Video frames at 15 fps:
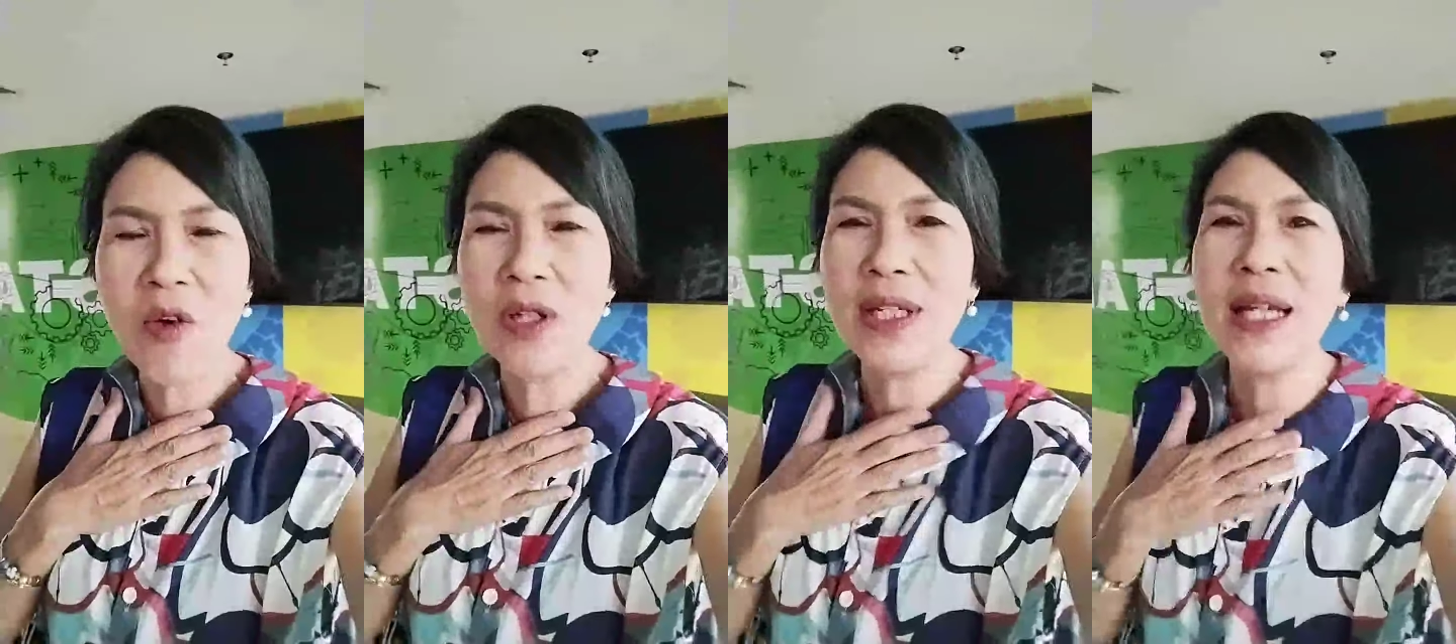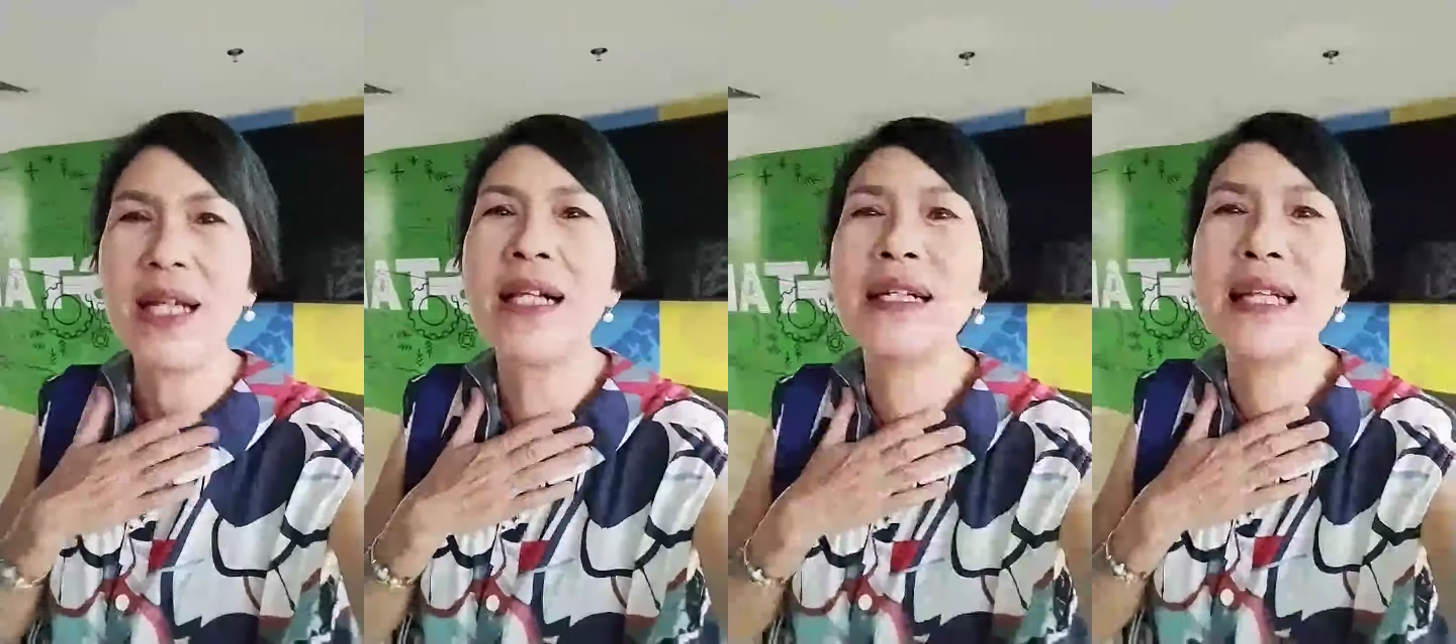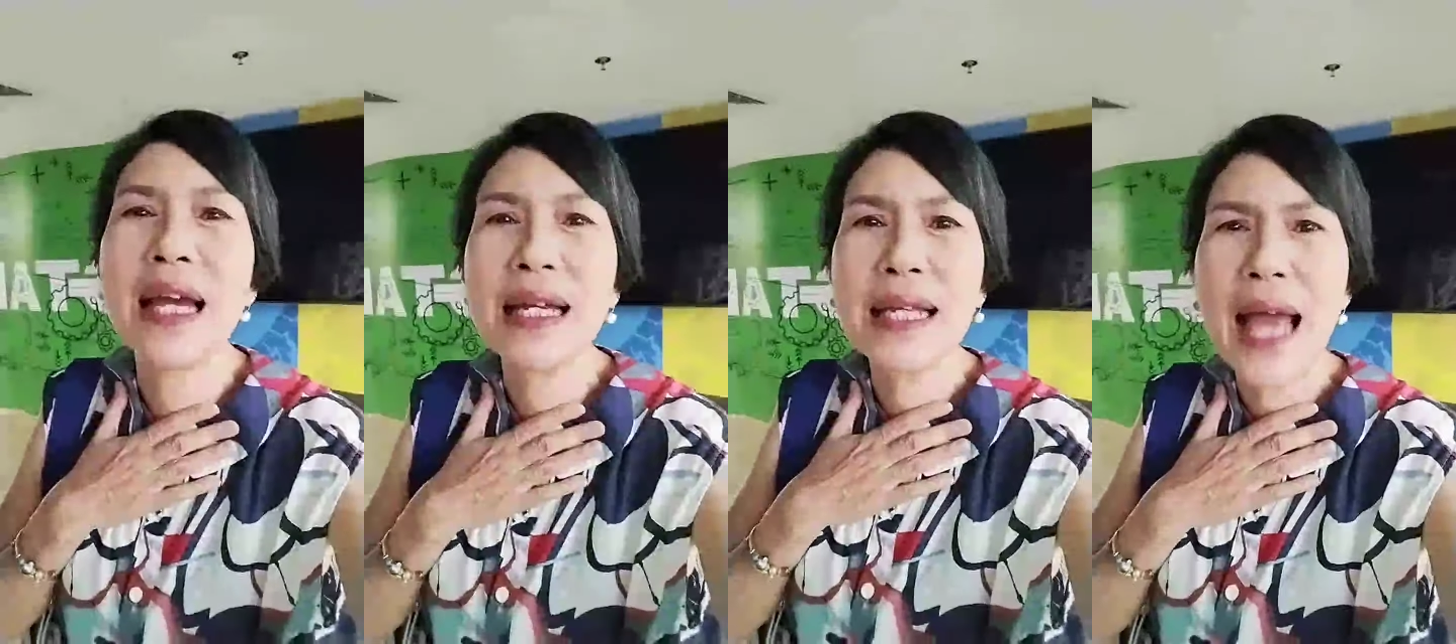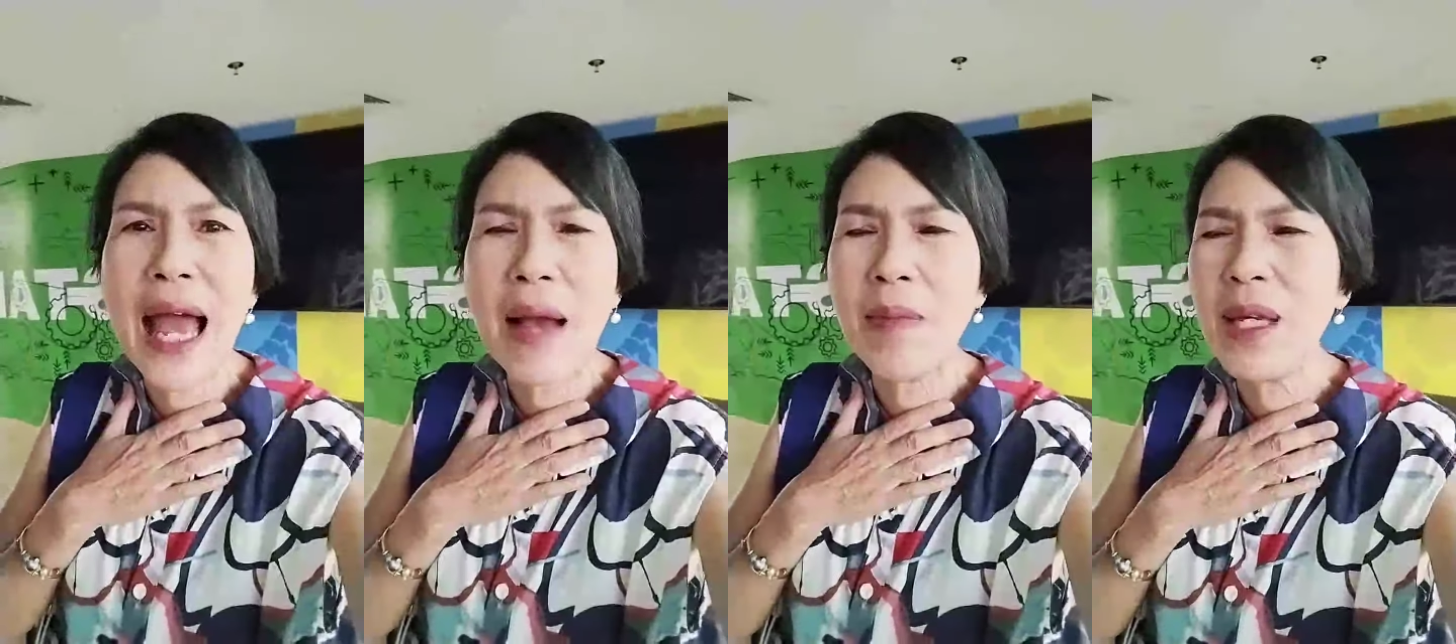คนที่กลืนยา
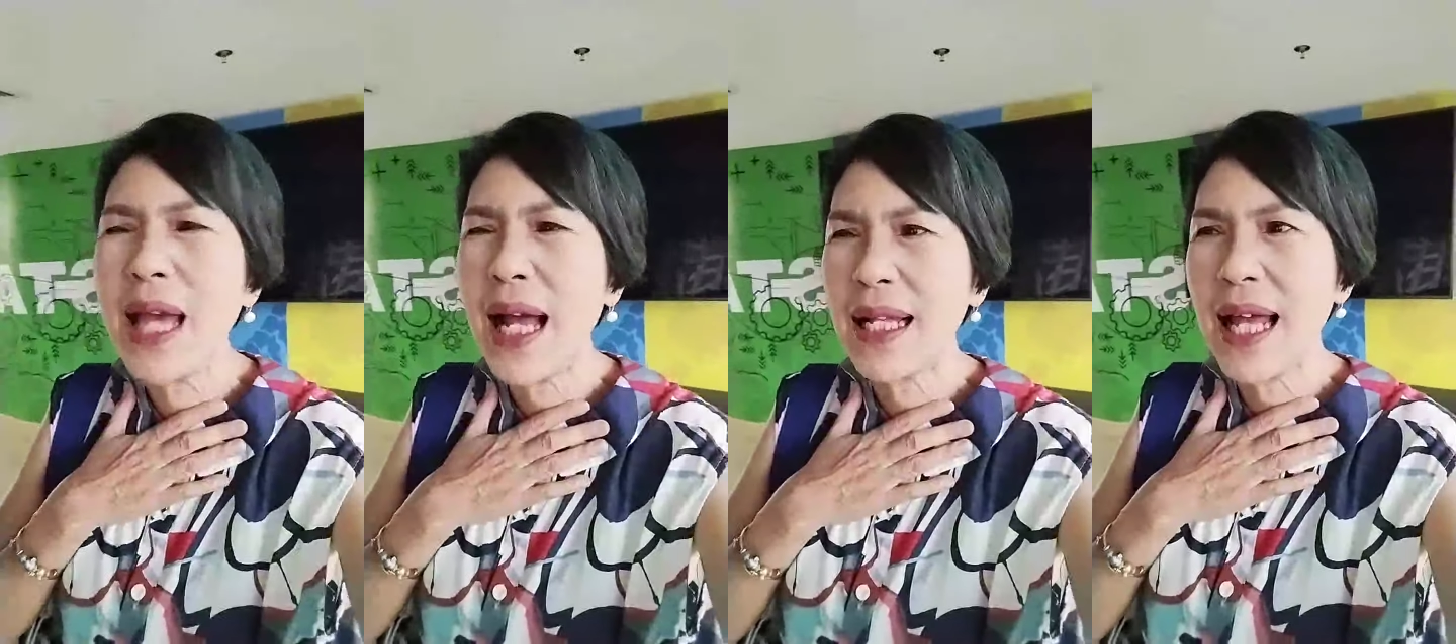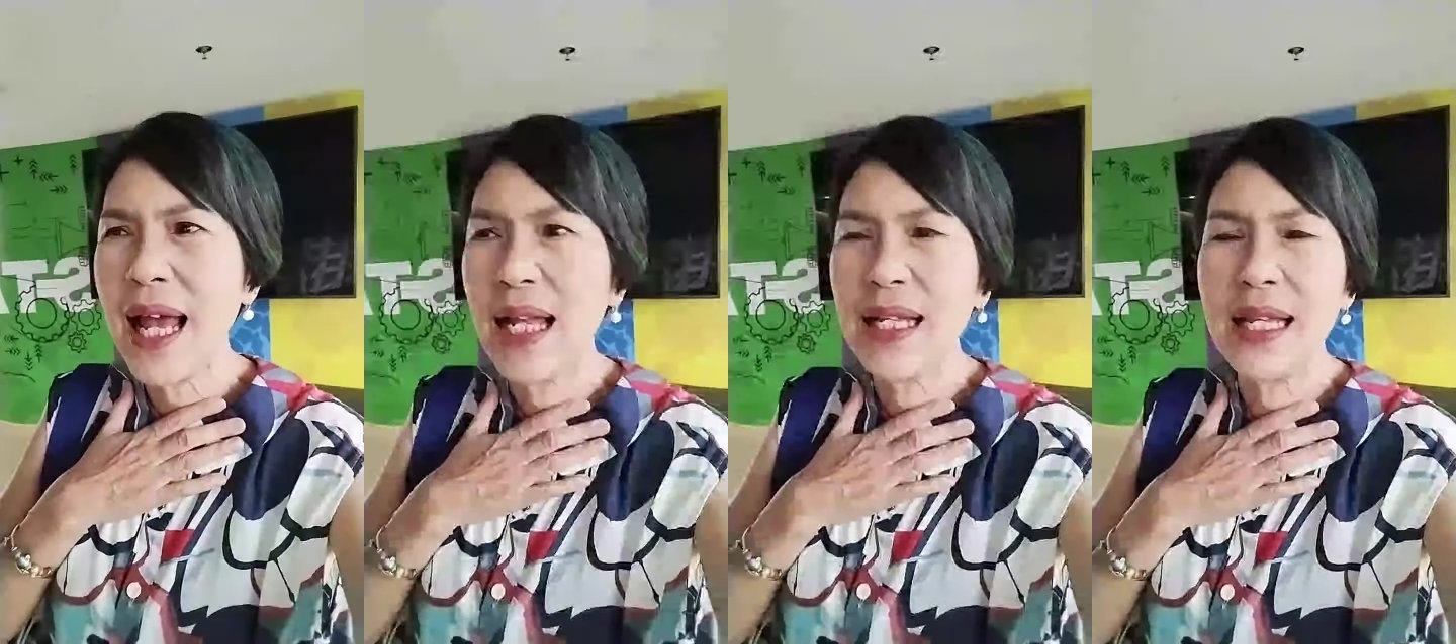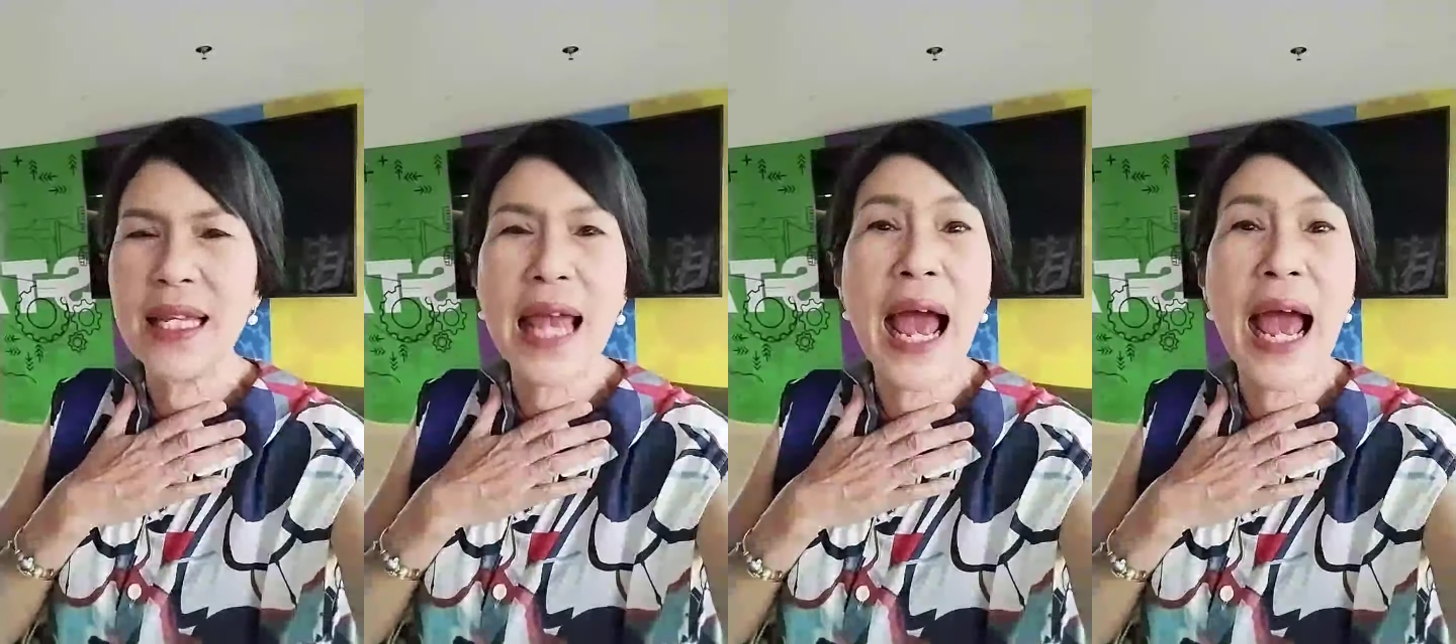กๆไม่อยากทาน